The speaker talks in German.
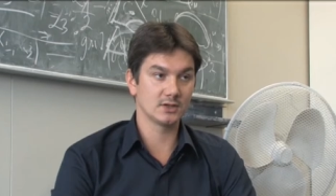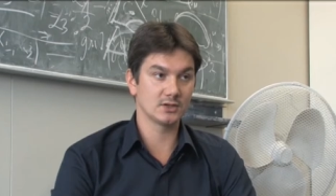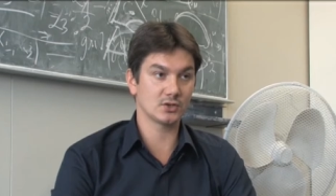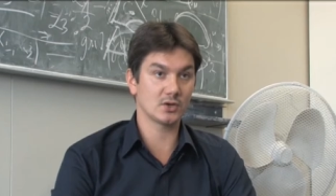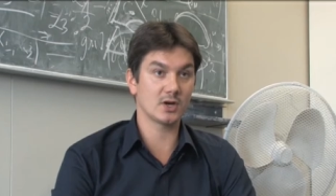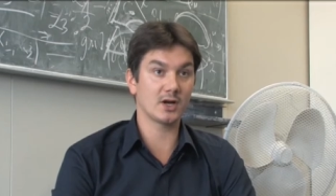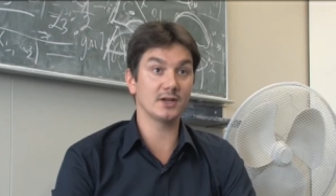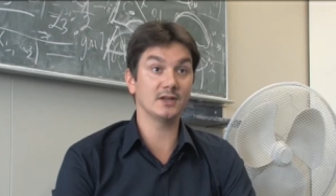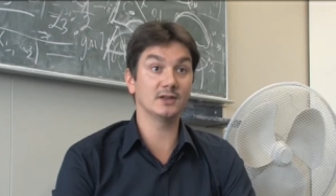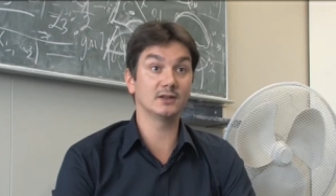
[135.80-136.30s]

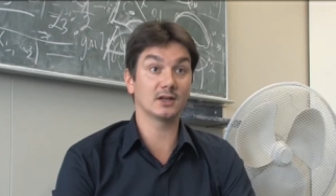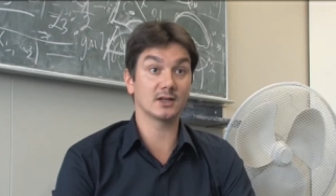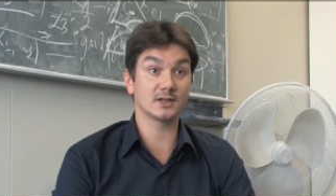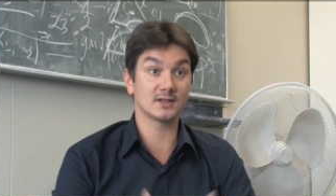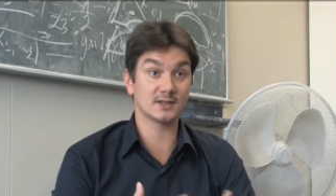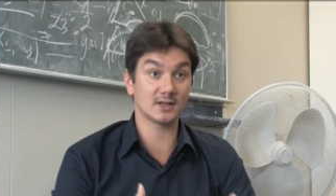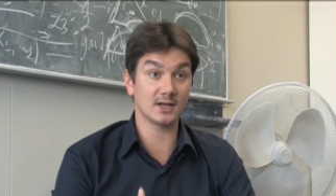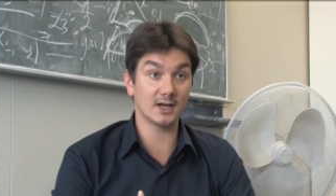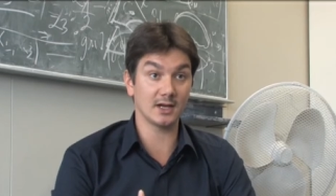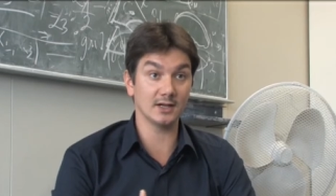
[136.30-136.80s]
Sogar in der
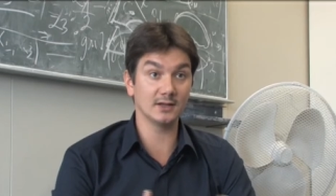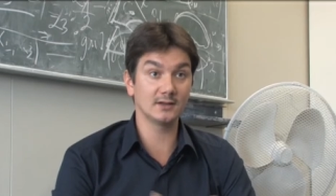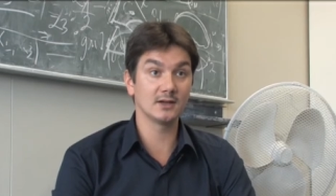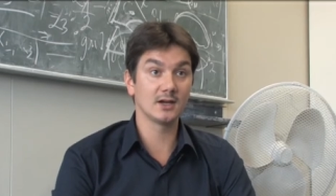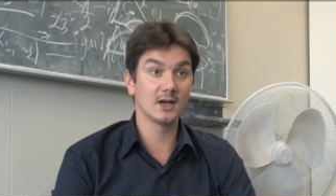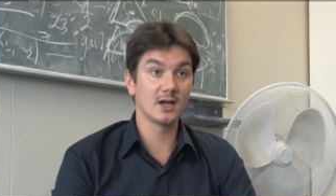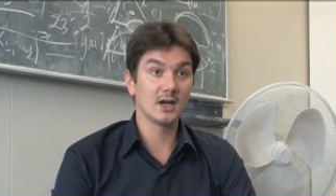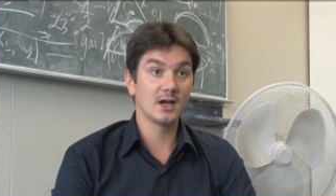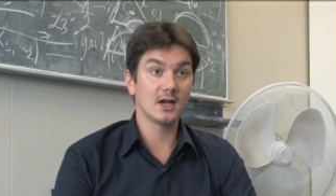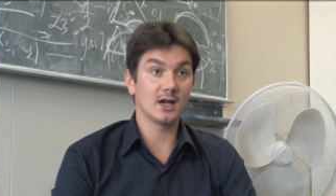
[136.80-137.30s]
Zeit,
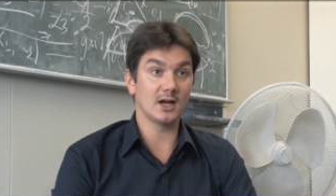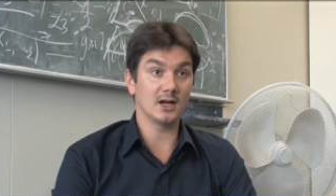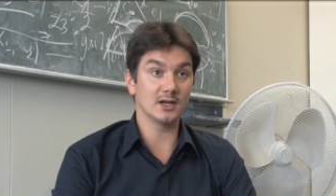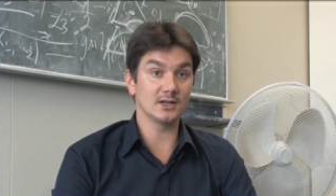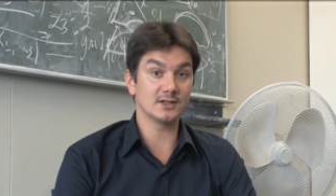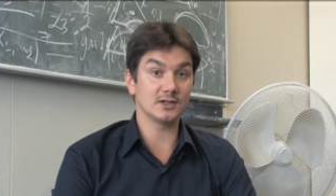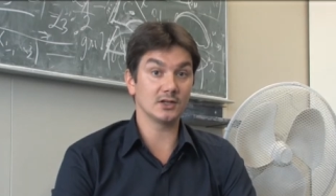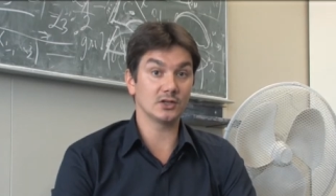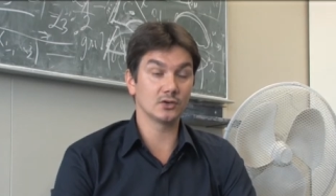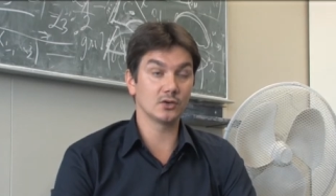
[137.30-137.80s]

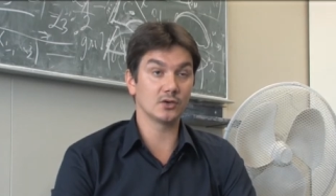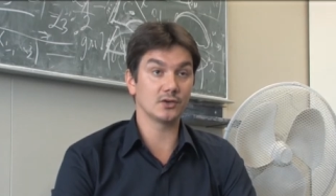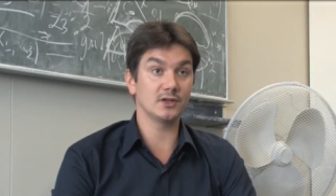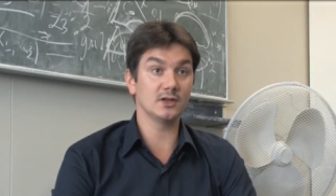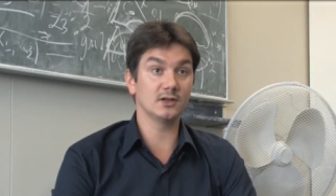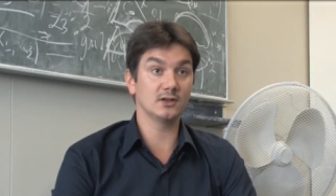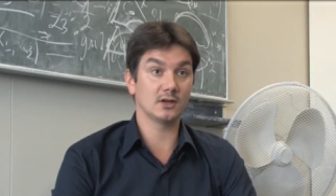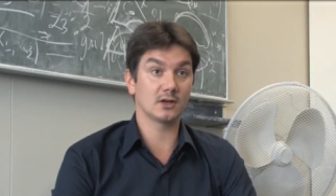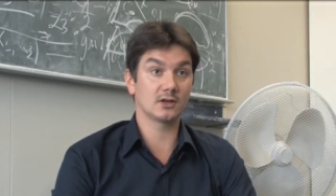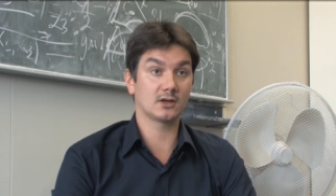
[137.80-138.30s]
als ich noch
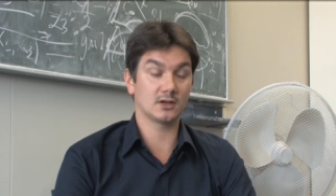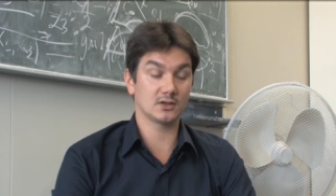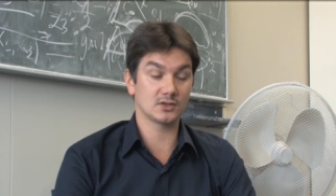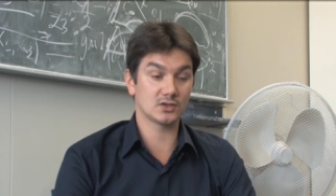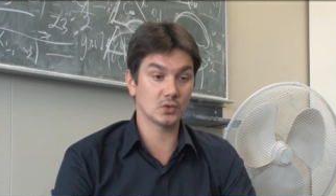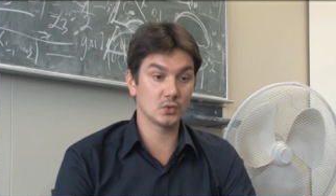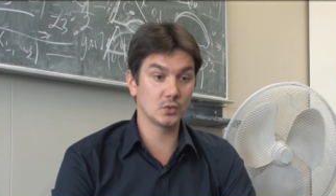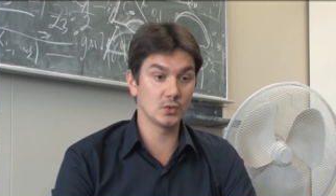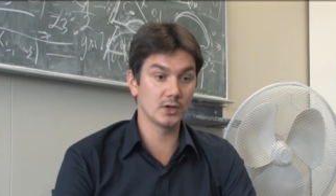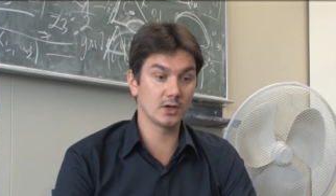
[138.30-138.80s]
nicht nach
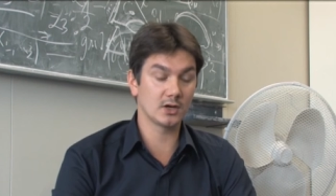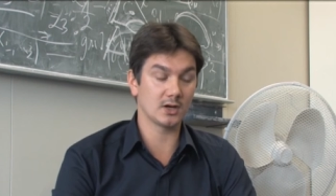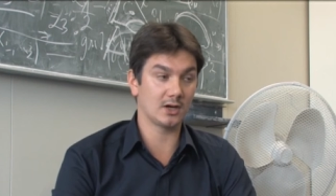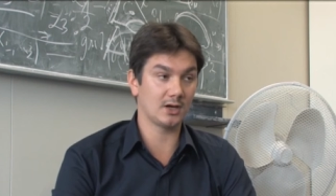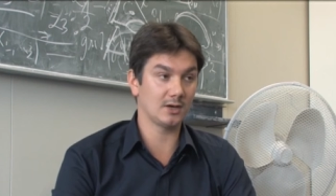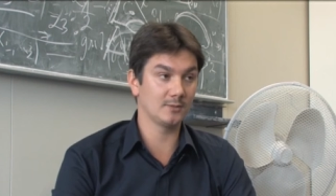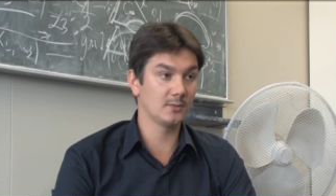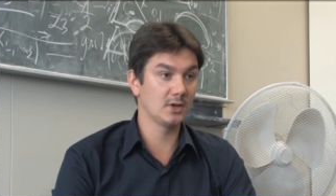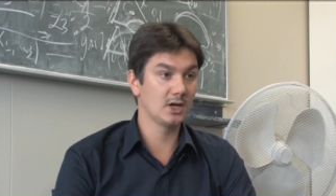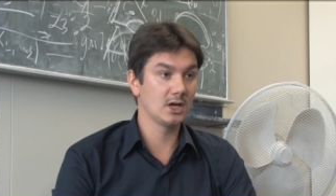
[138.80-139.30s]
Karlsruhe
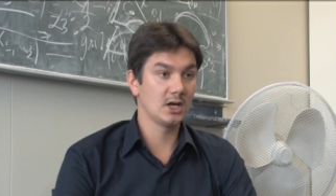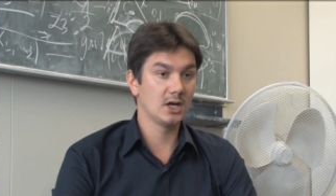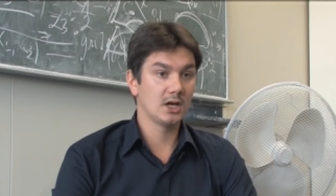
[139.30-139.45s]
kam,